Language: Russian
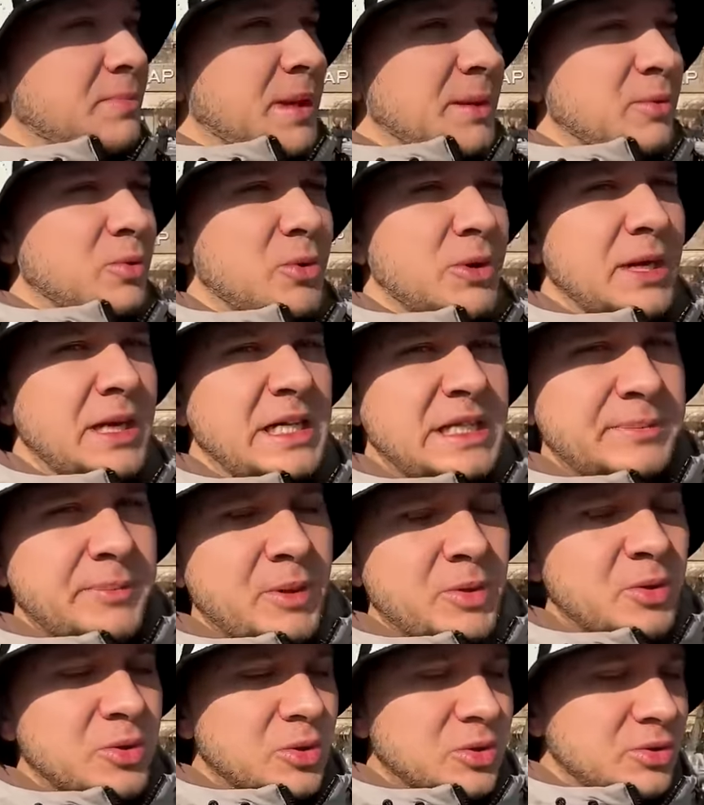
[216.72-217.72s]
прям гуляете
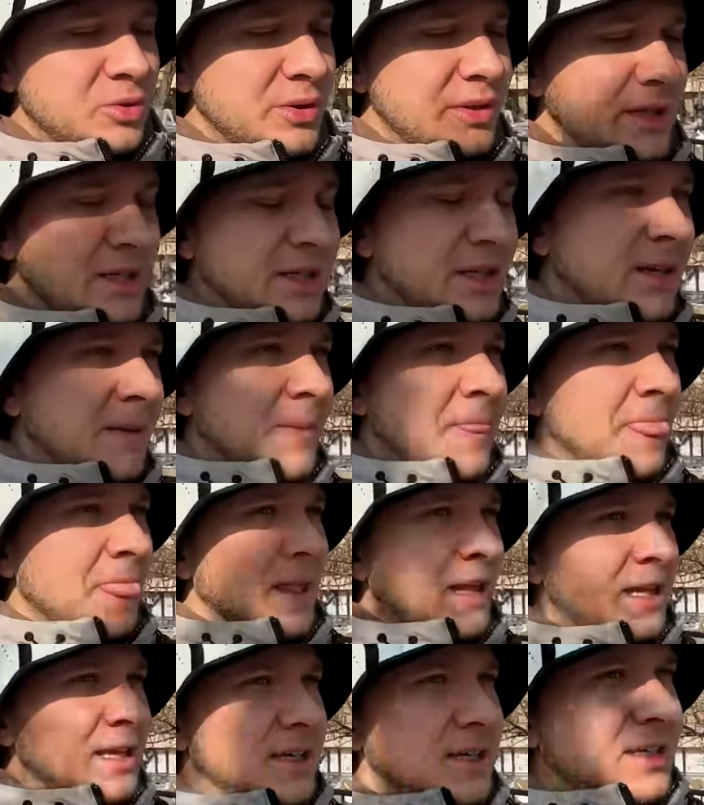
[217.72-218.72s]
по городу и
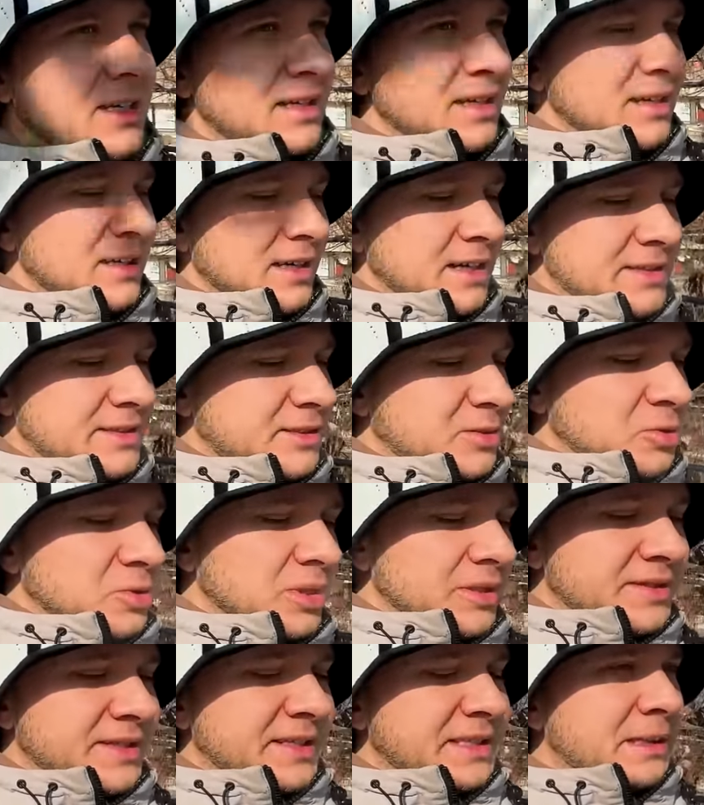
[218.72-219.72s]
э, хотите
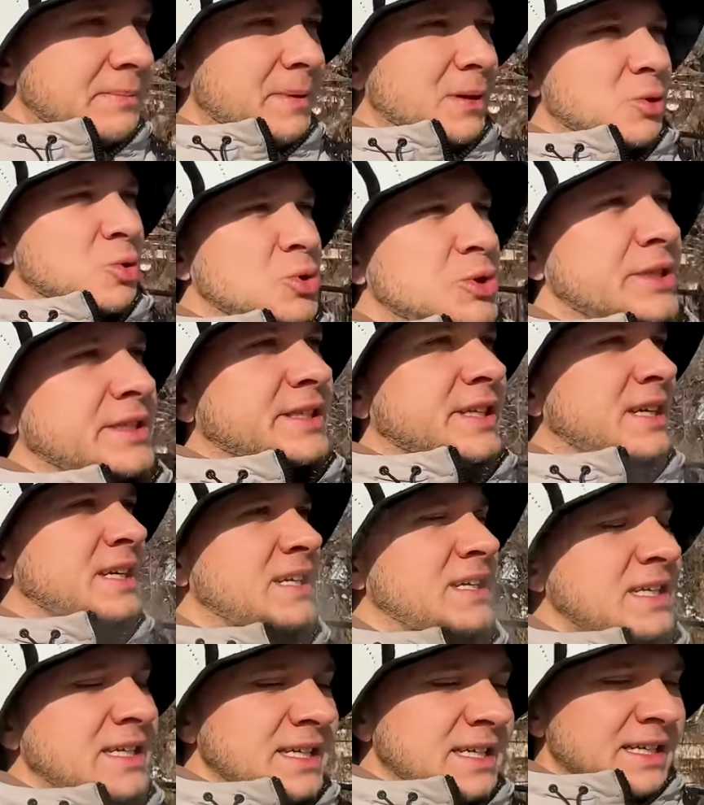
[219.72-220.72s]
куда-то зайти покушать
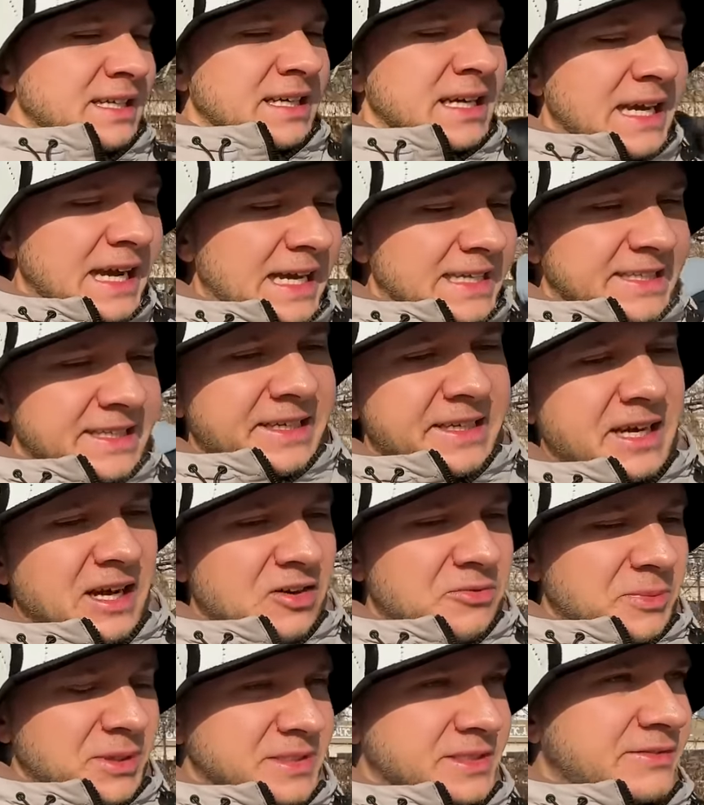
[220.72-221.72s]
это не
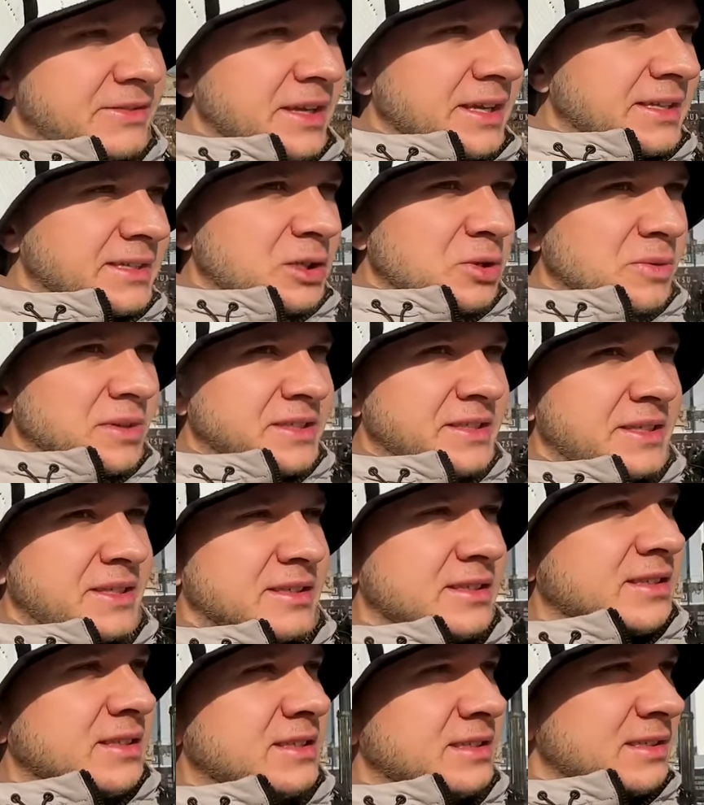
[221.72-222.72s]
как в Москве, если у вас
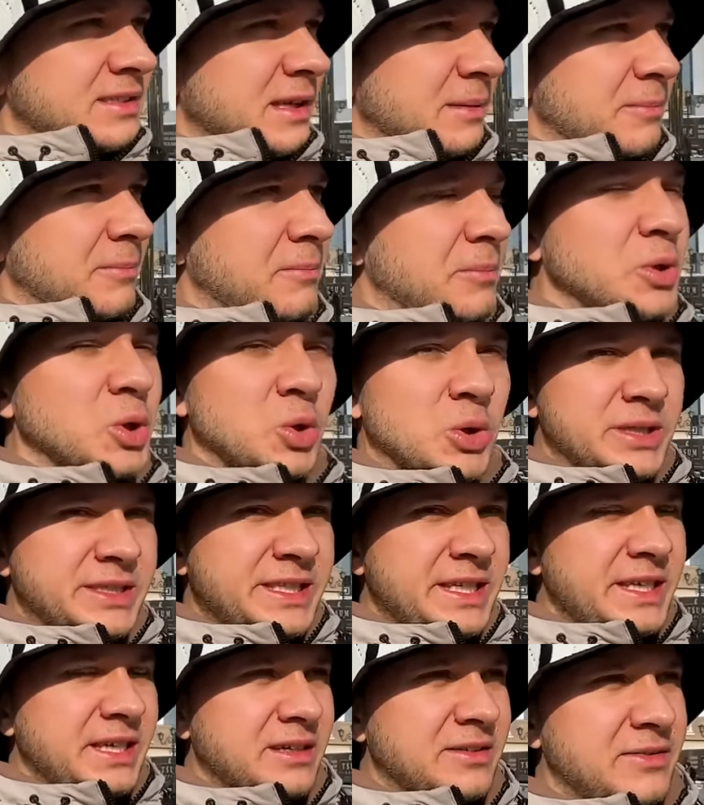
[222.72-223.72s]
нет там много
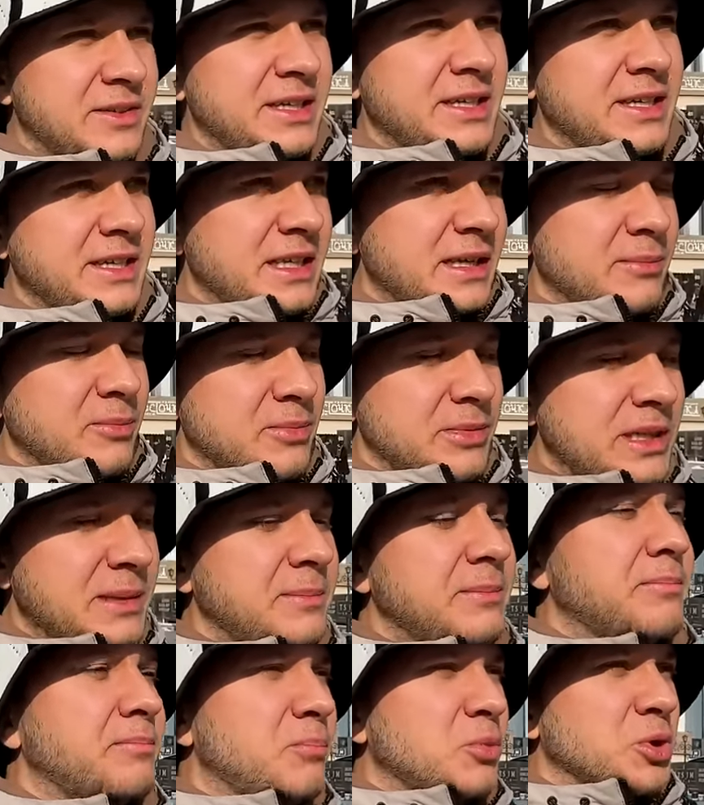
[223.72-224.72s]
денег, вы не,
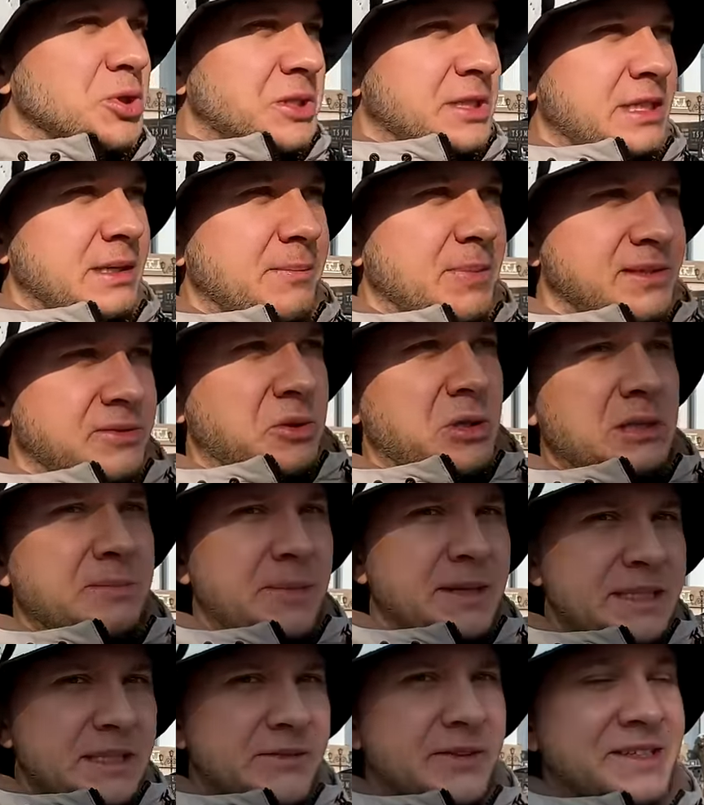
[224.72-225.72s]
не можете себе позволить
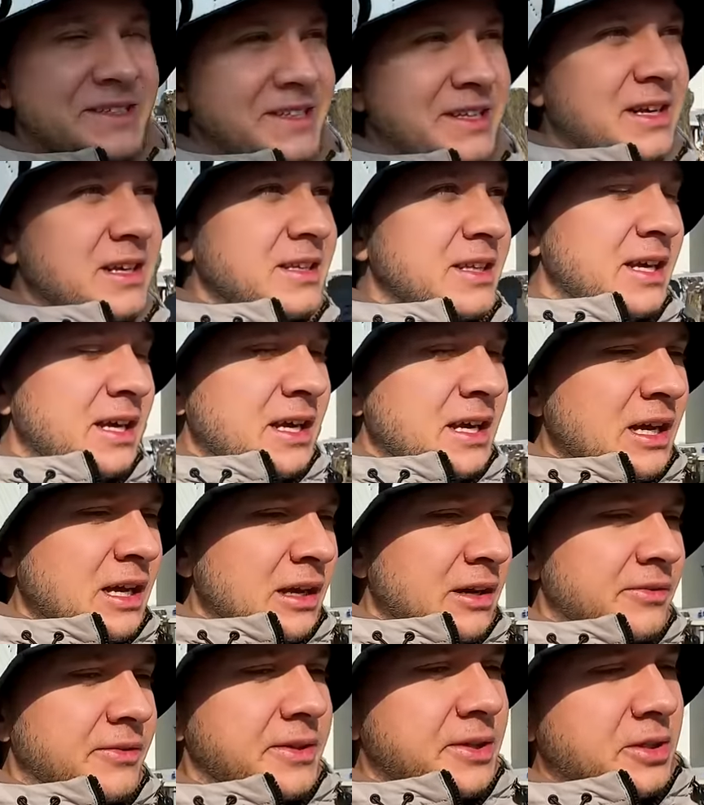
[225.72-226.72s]
пойти в ресторан,
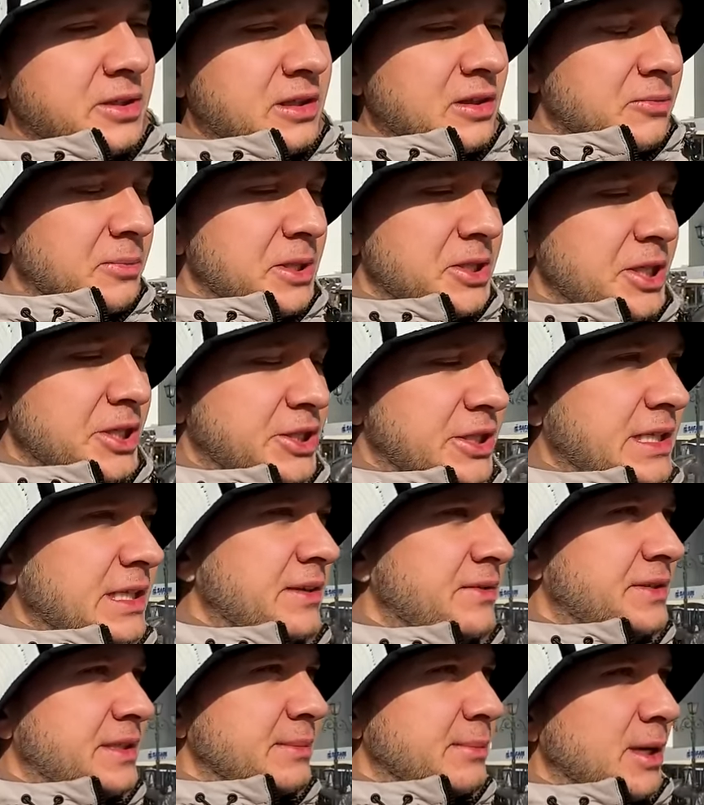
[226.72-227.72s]
вы идете там в ближайший
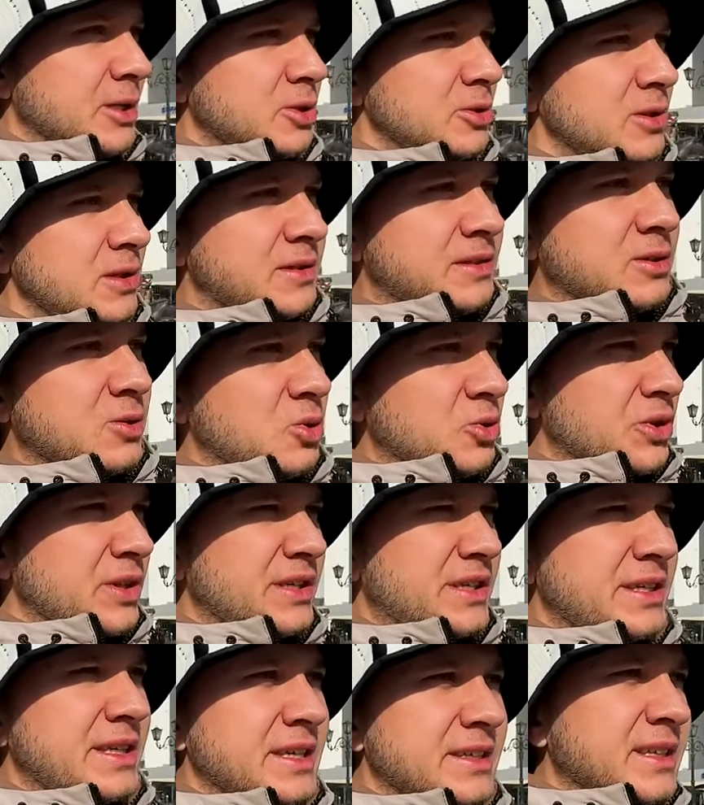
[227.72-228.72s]
KFC, Макдональдс и
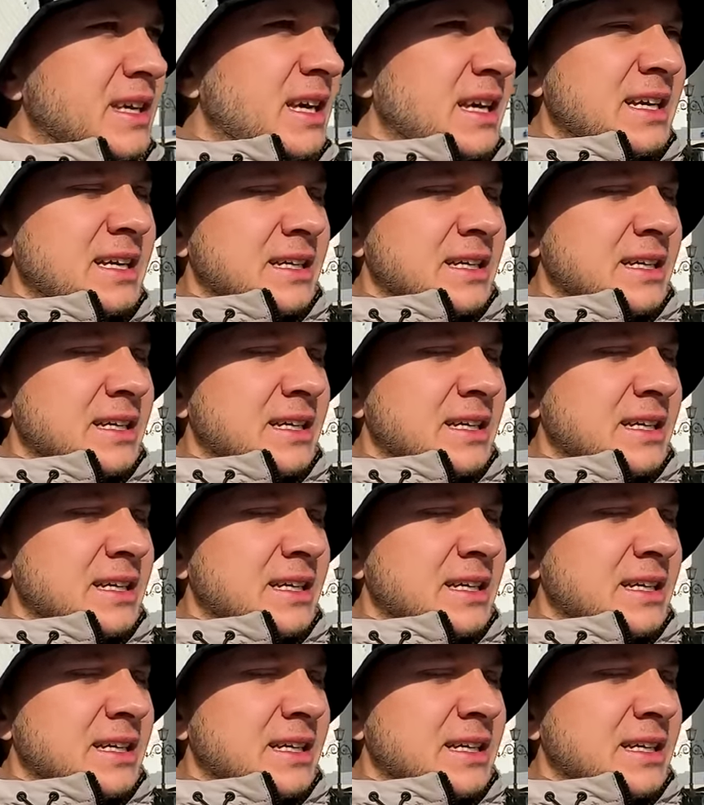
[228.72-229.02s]
кушаете. Нет.